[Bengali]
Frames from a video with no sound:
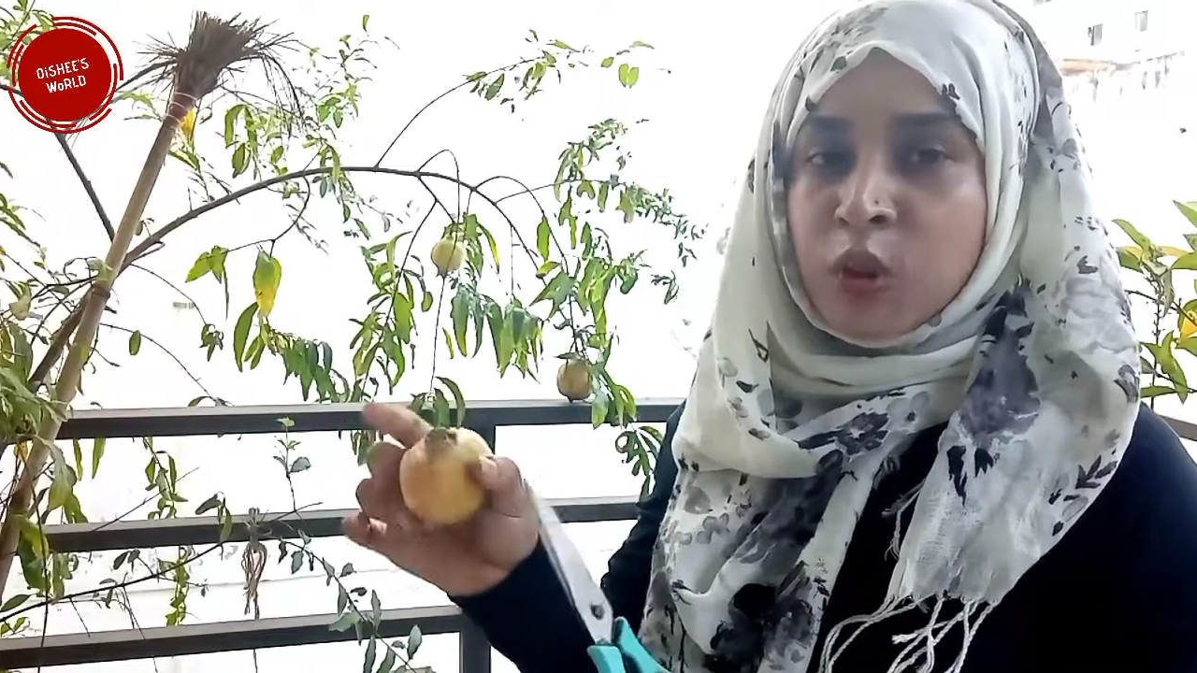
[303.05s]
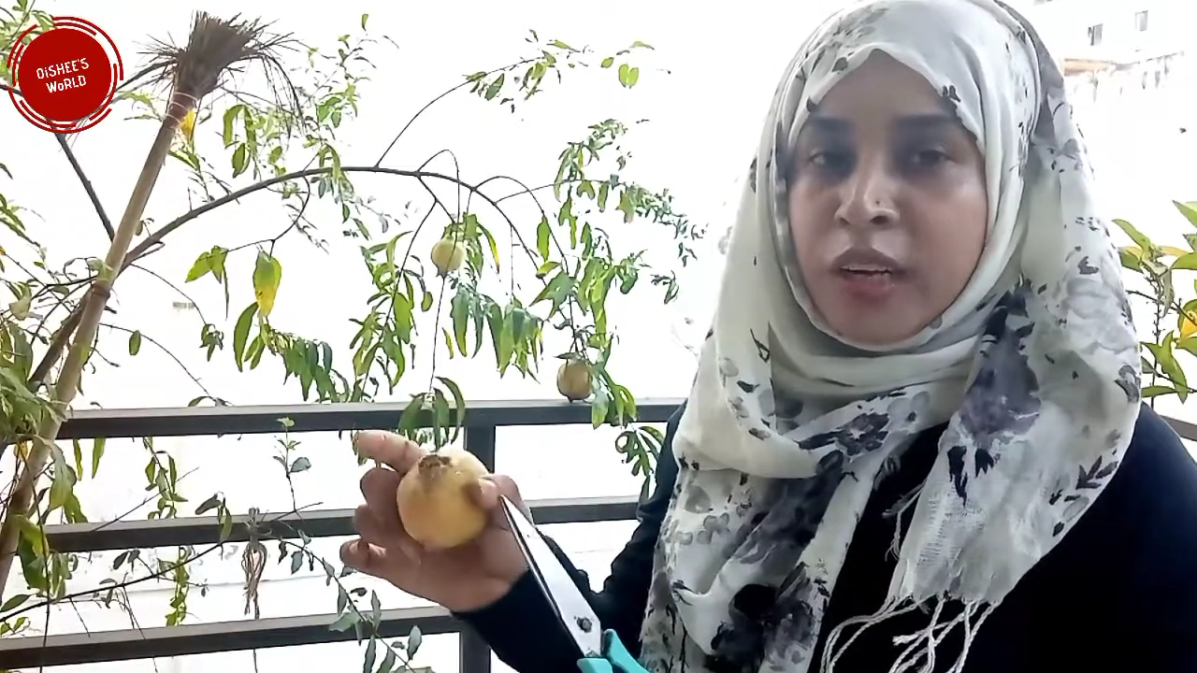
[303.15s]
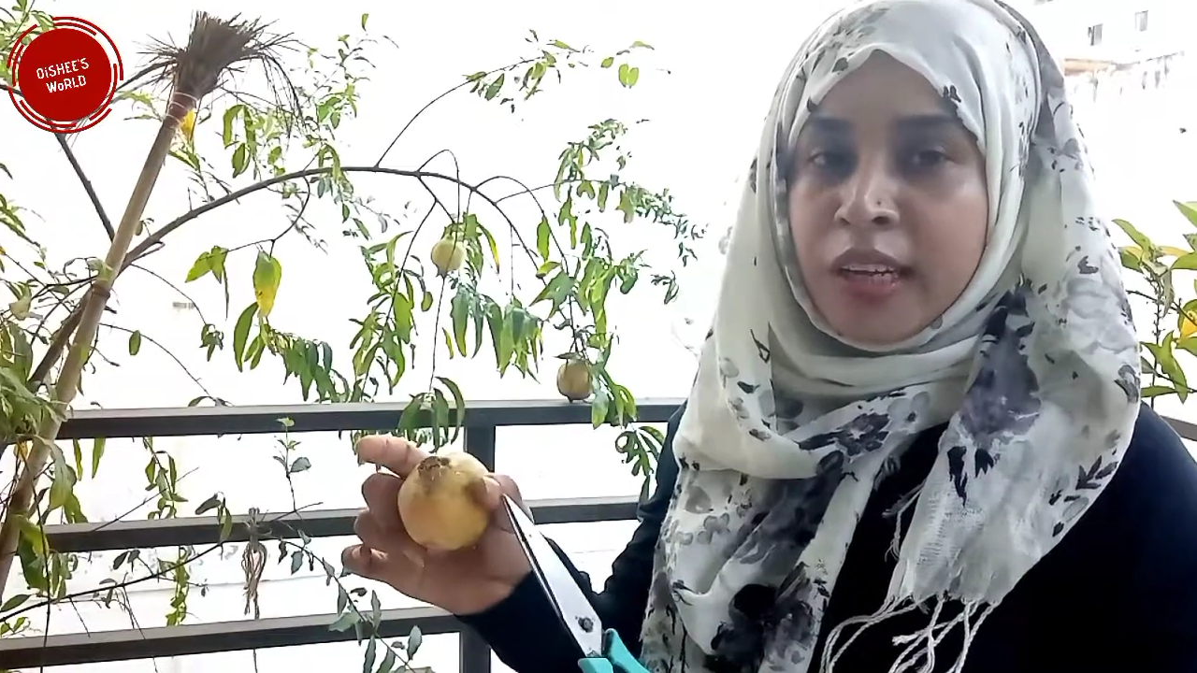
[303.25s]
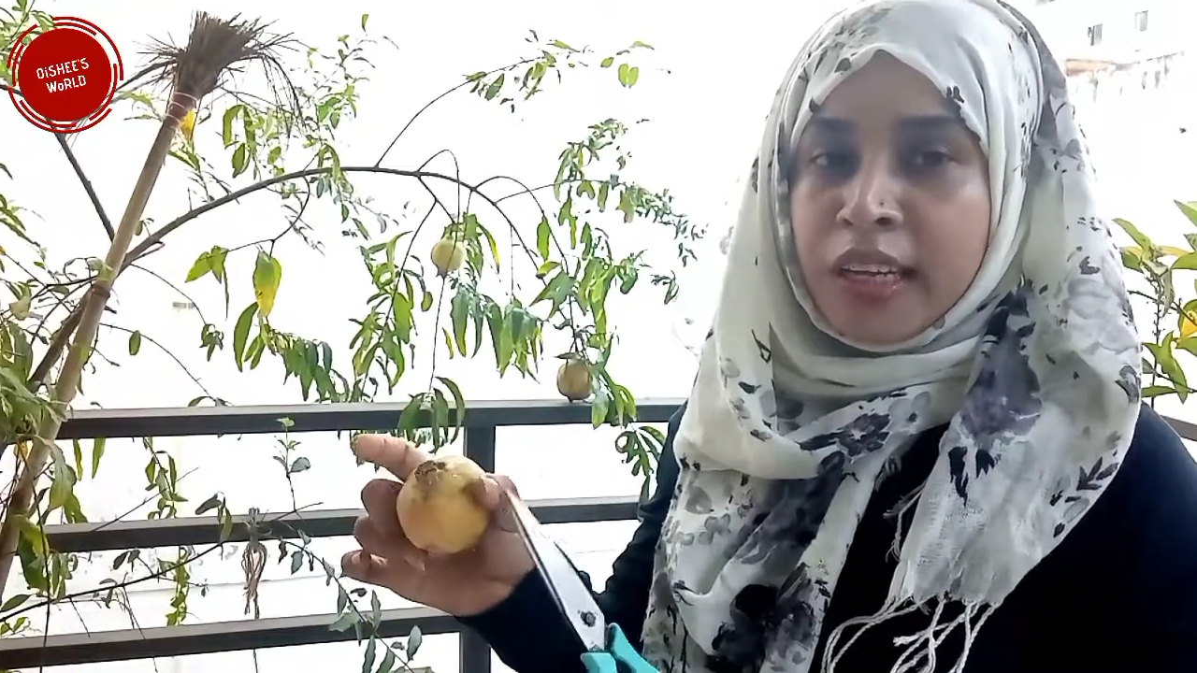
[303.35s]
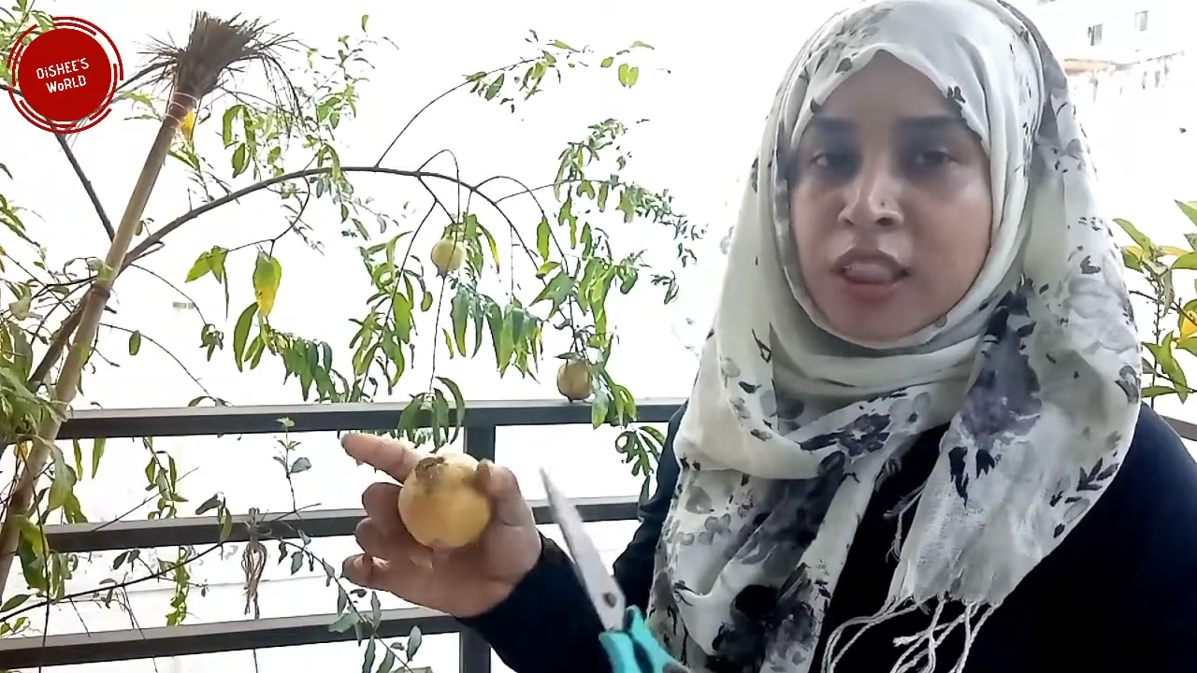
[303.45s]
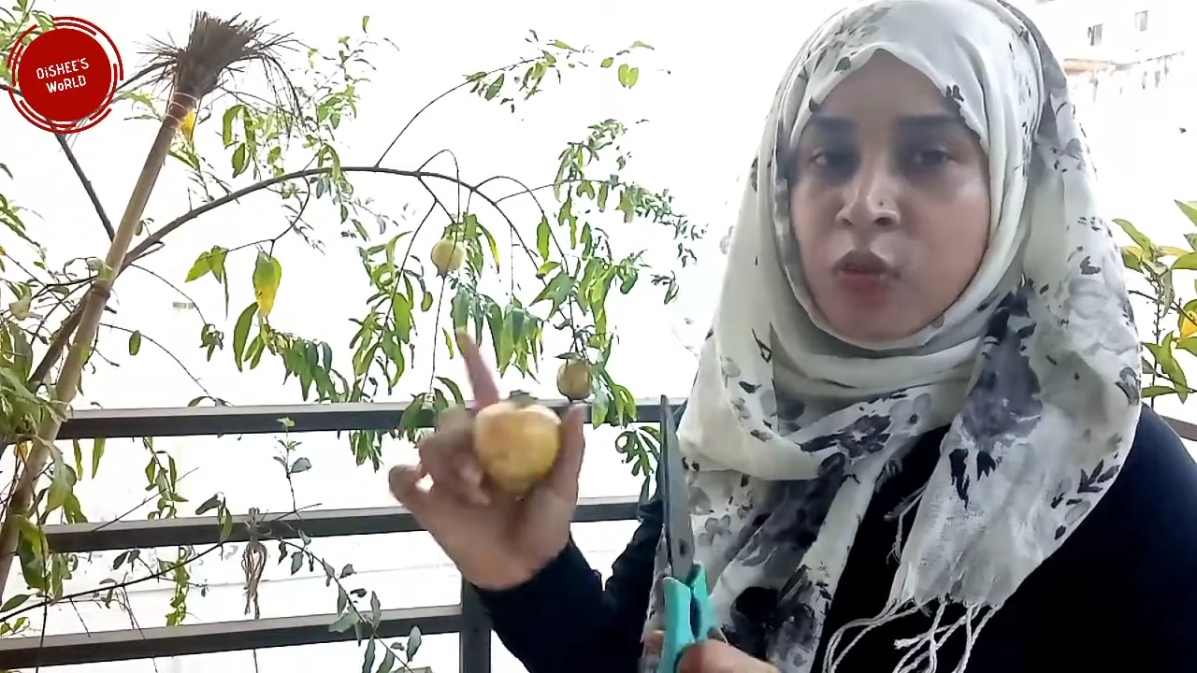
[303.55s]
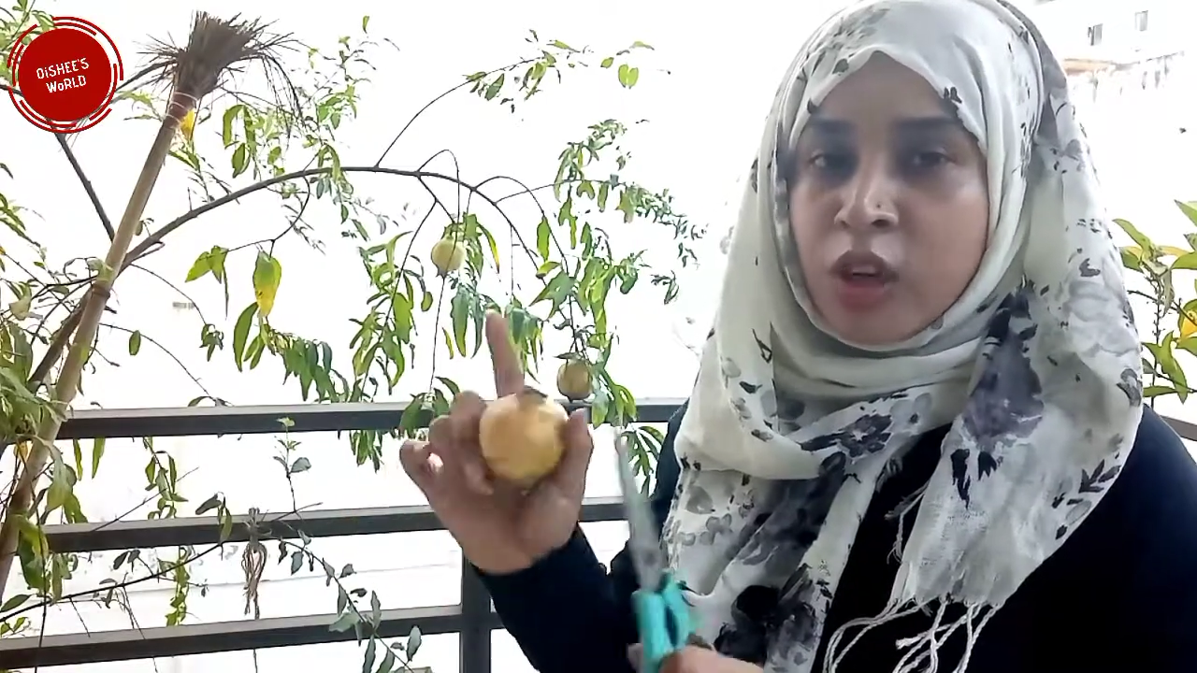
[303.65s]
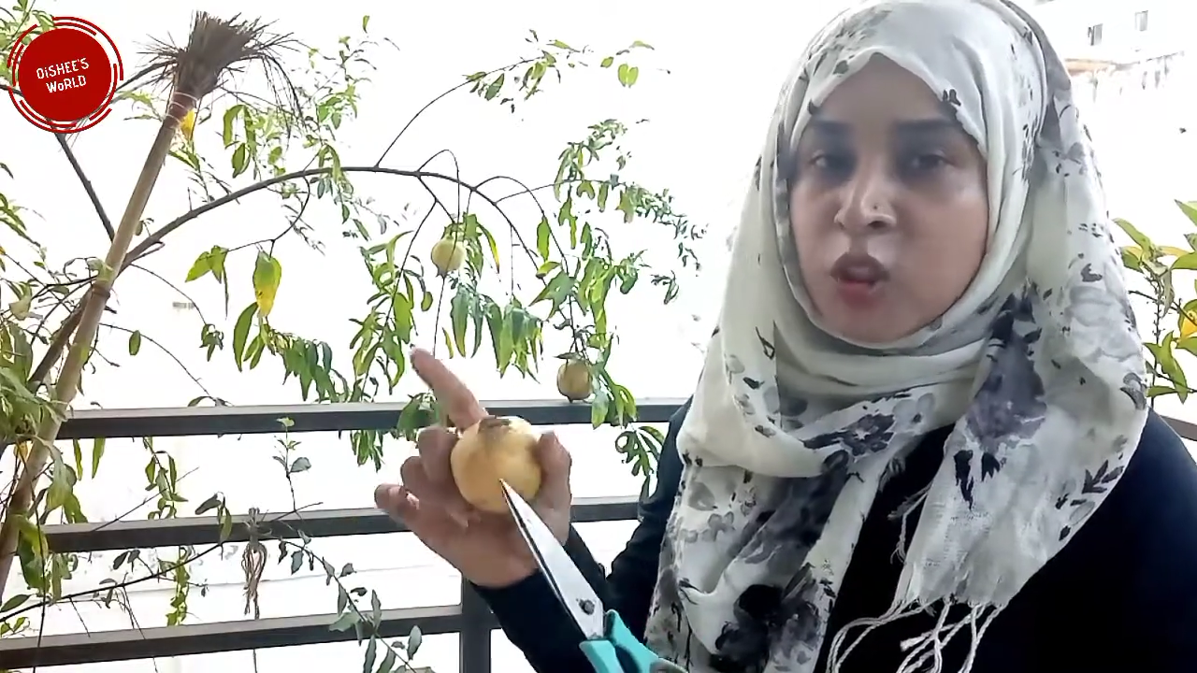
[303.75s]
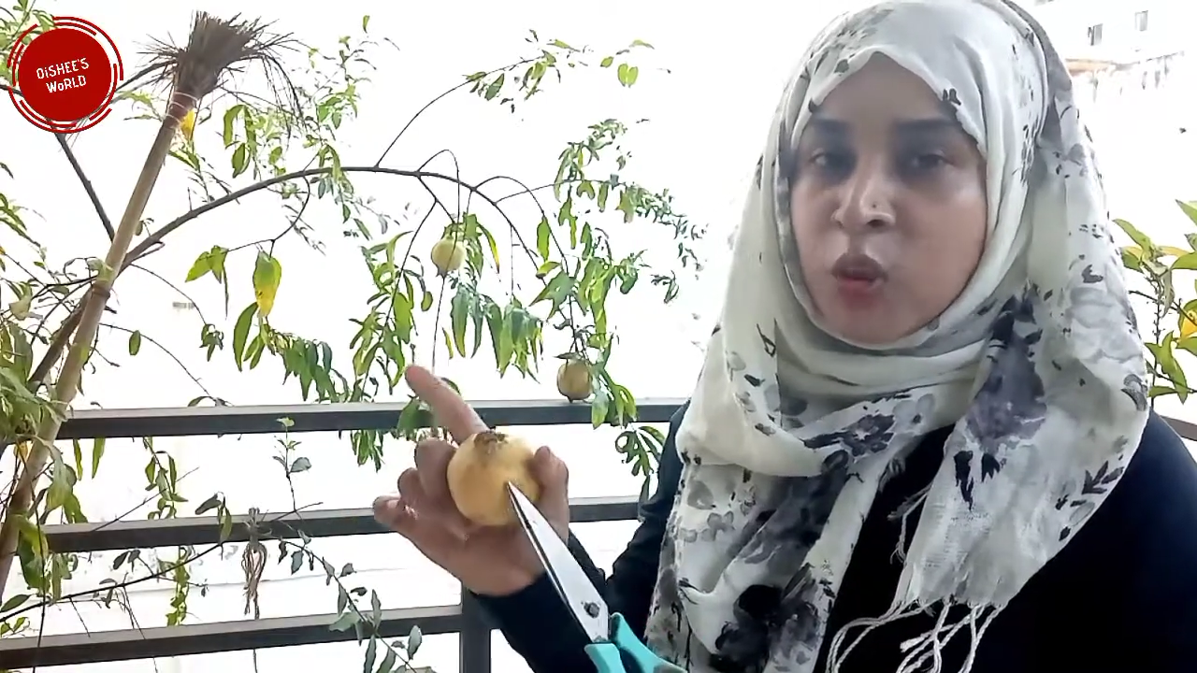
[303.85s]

করে নিয়ে এসি ওয়াশ